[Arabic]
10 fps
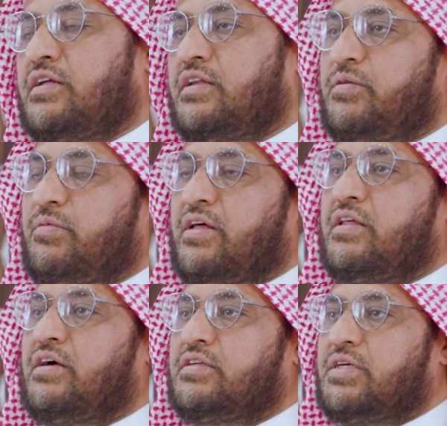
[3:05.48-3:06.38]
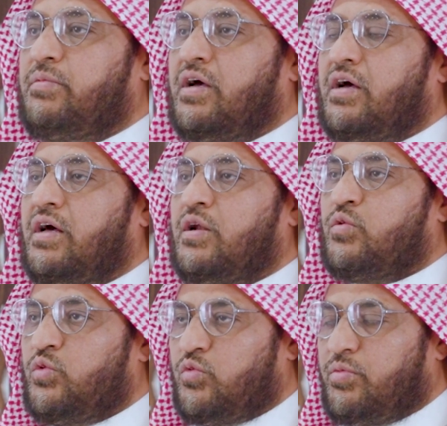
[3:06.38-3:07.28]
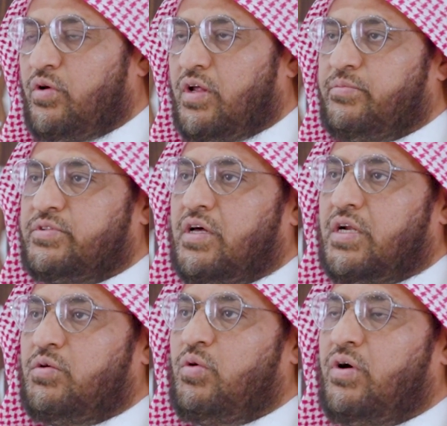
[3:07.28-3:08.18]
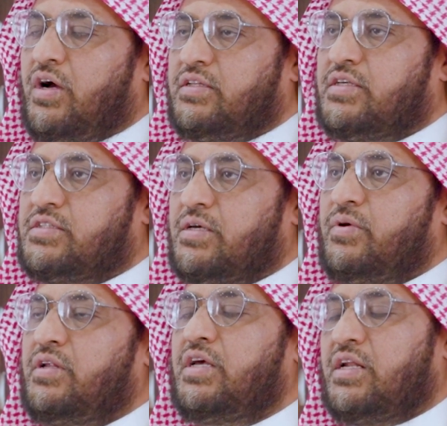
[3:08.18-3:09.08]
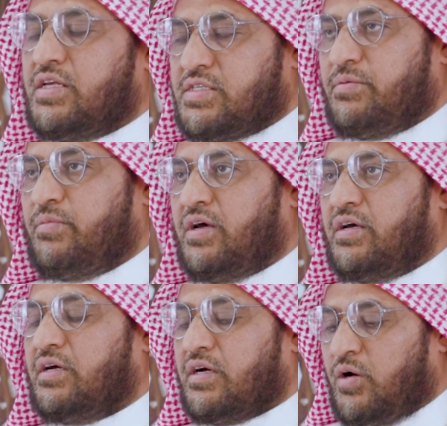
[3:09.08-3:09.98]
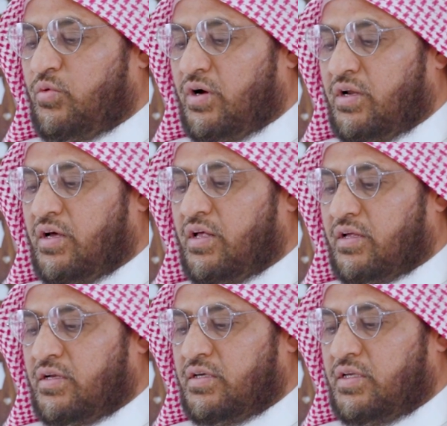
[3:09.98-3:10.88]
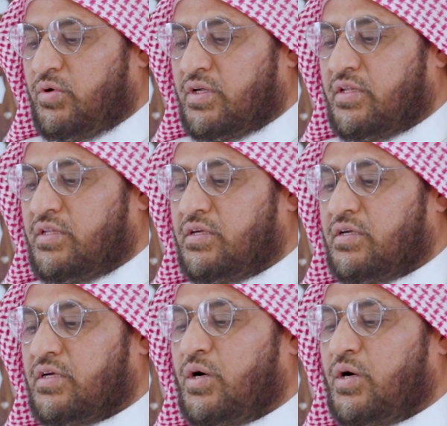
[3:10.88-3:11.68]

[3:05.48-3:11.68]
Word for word: لماذا جمع القلوب والابصار ووحد السمع لان السمع يقع على القليل والكثير